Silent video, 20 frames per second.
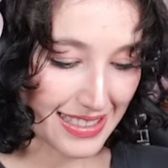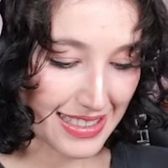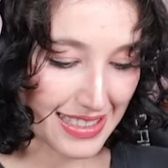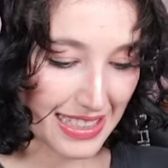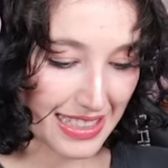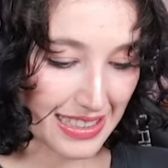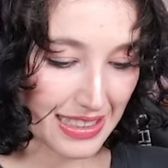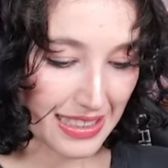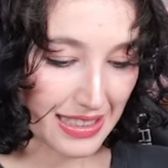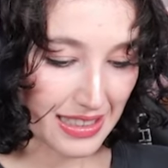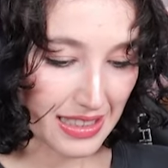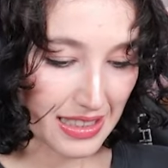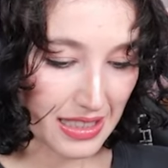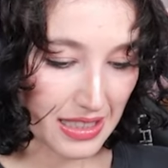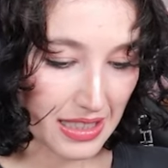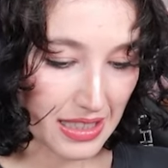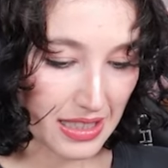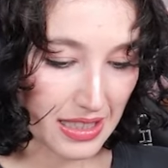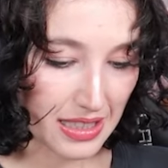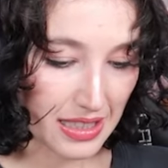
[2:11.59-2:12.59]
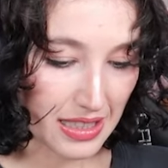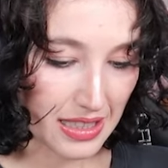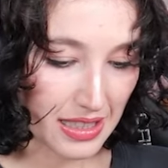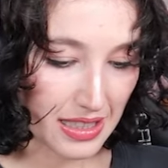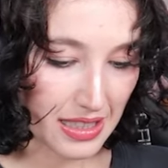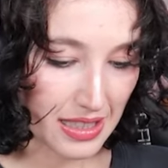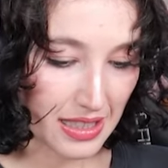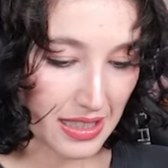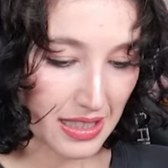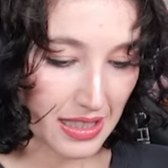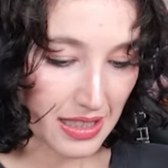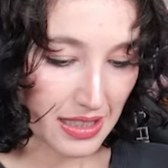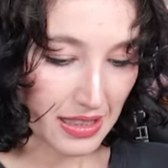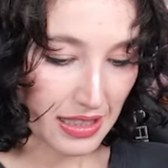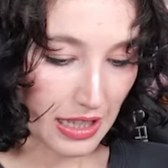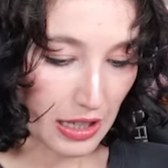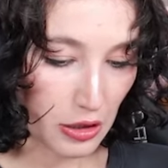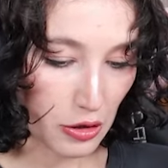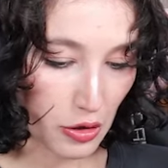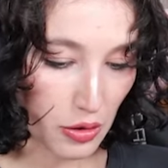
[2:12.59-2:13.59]
senin.
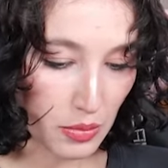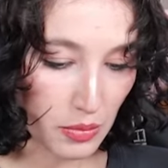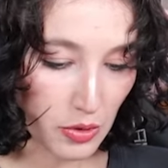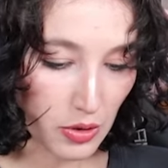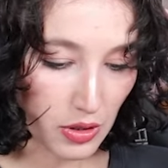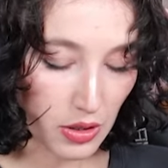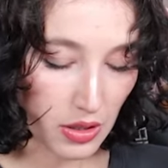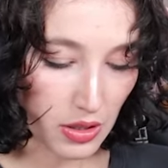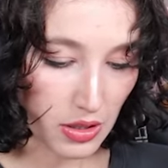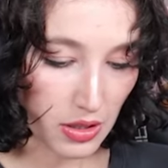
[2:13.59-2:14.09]
Geliyor mu?